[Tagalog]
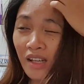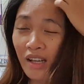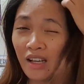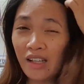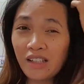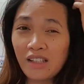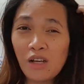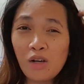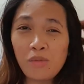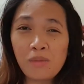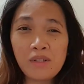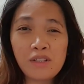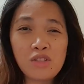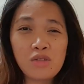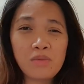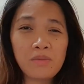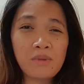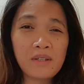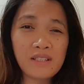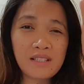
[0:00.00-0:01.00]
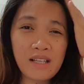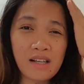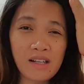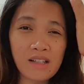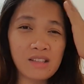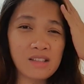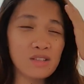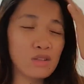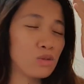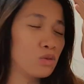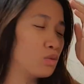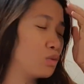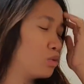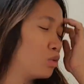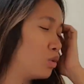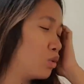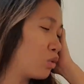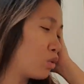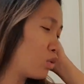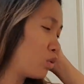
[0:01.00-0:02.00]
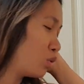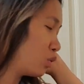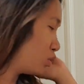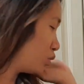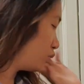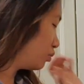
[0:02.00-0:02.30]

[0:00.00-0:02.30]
Ang dami jubilant sakit yung ulo ko.